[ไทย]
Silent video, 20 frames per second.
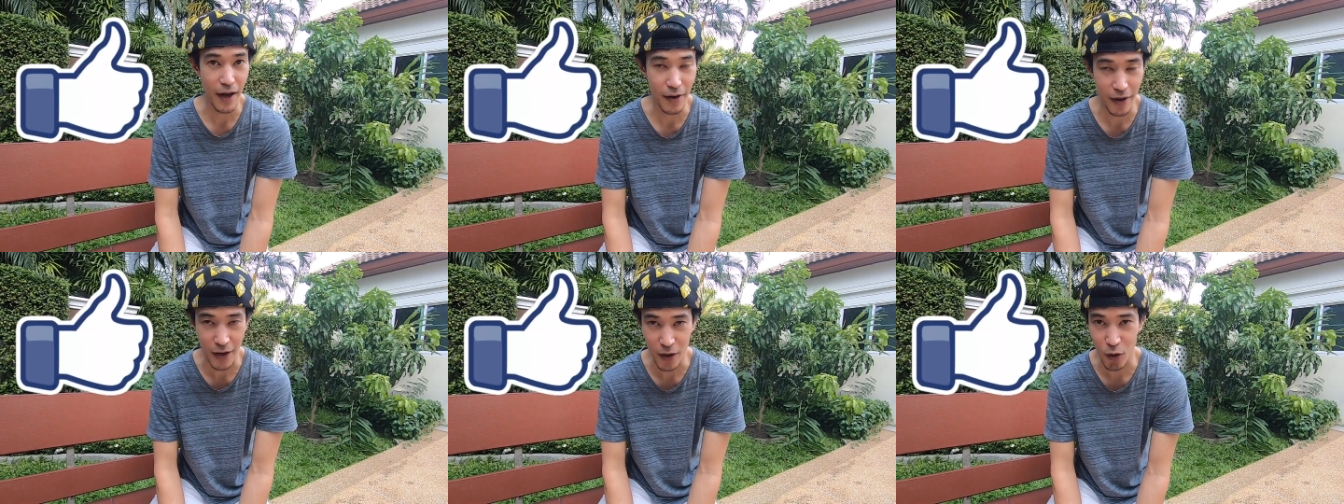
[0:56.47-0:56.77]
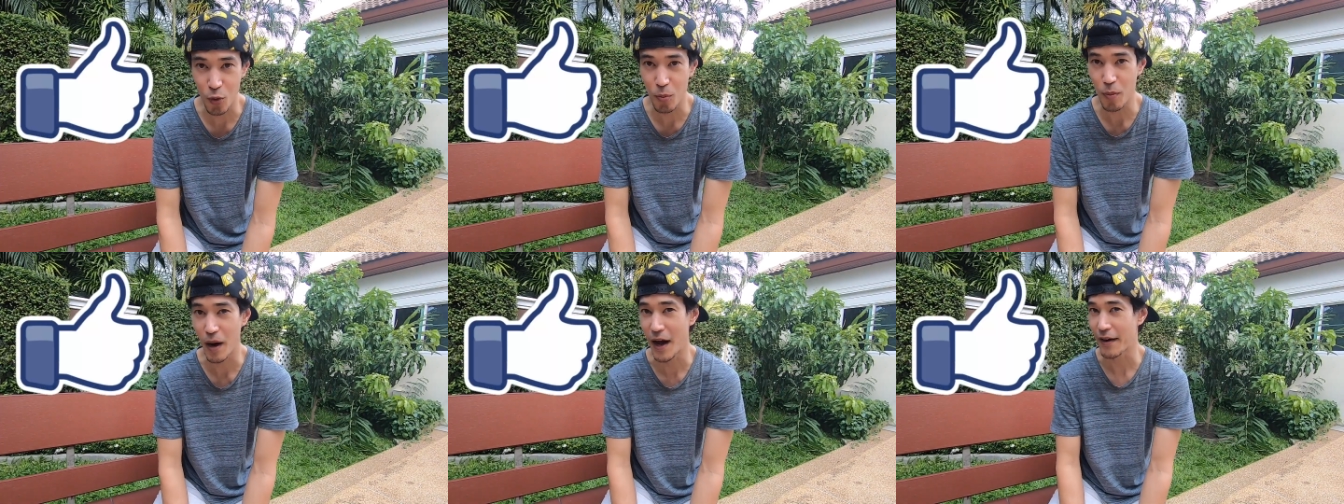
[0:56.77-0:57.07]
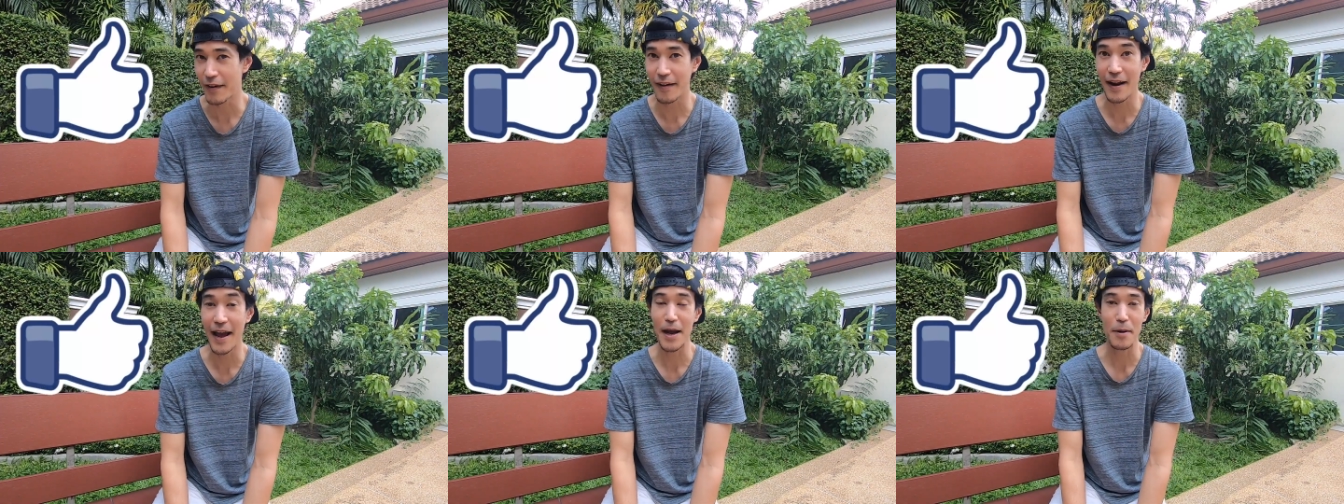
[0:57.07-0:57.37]
เร็วมา
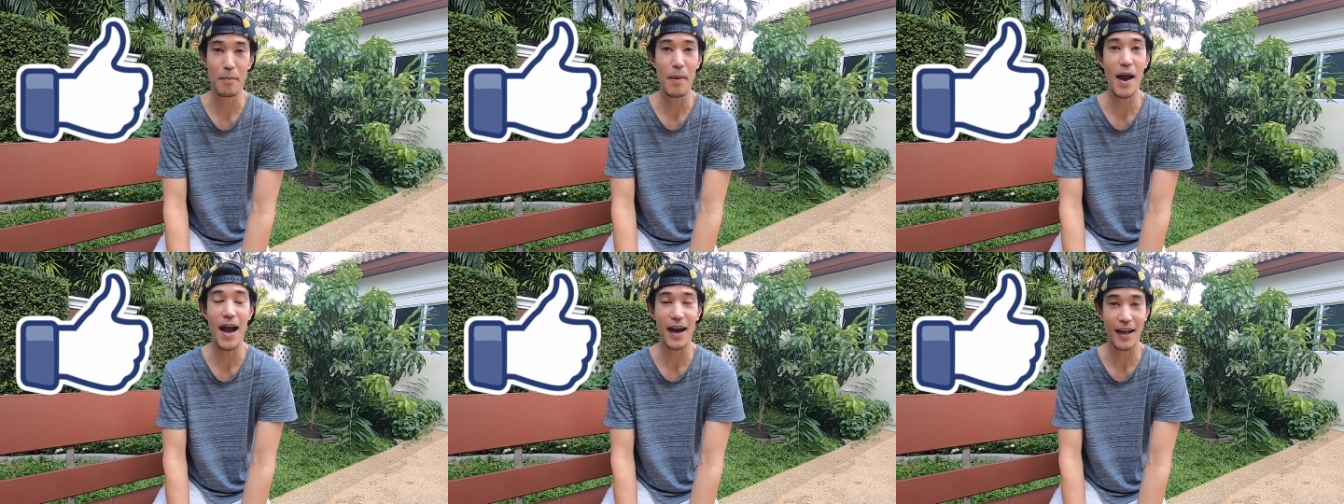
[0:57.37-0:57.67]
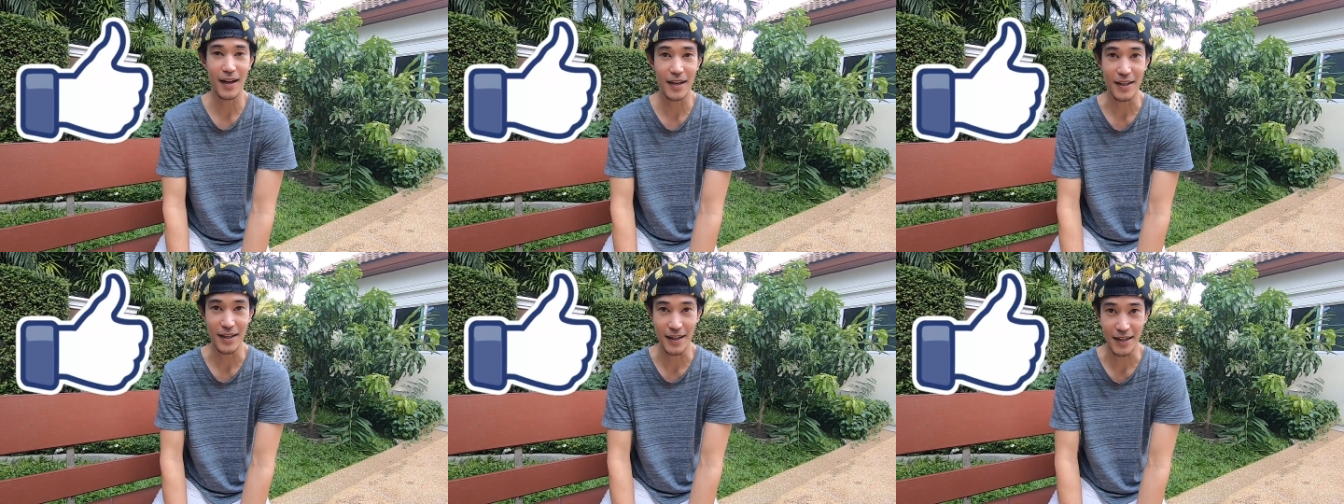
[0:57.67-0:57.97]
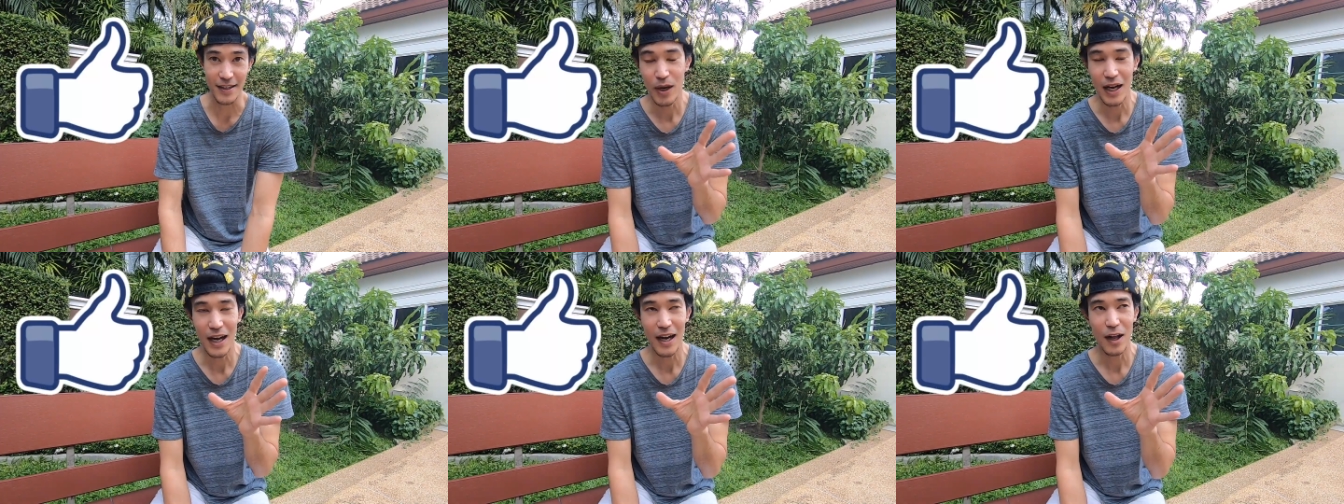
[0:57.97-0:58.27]
แรงมากเลย
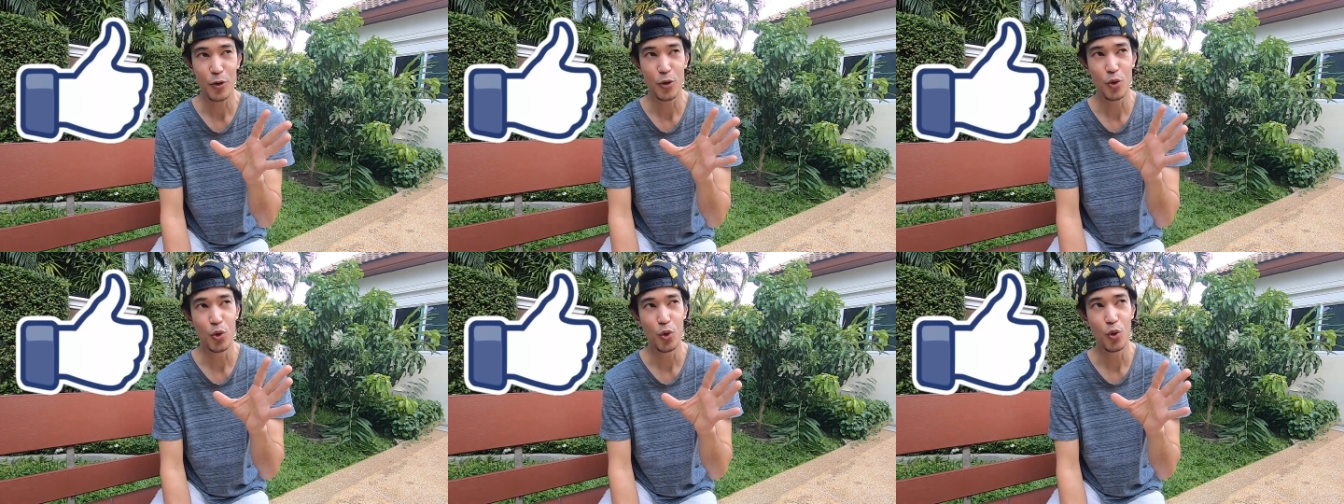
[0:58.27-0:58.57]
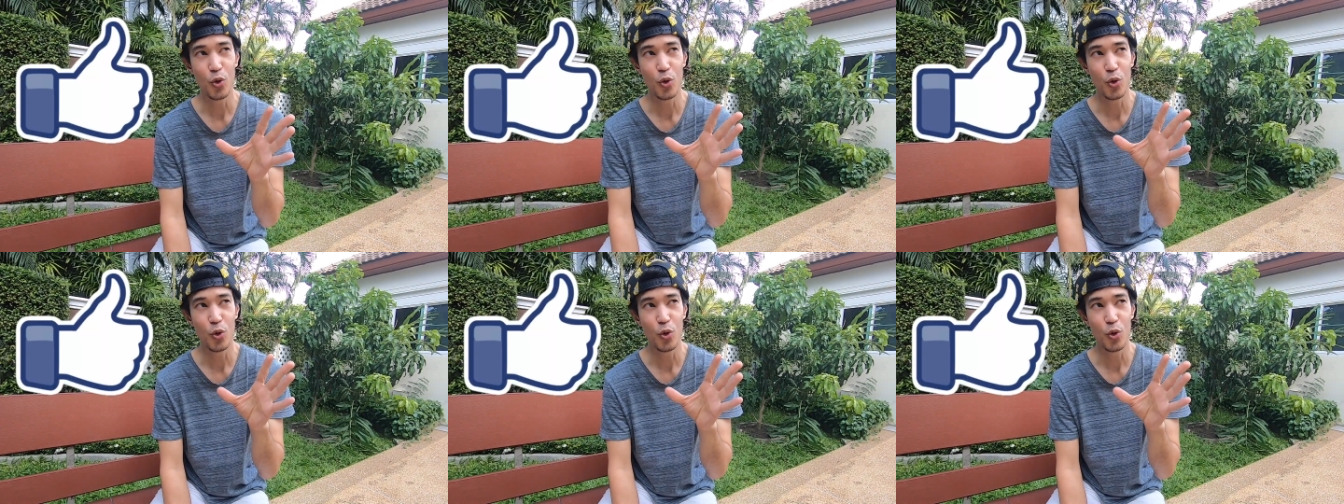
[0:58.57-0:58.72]
เวลาเราดู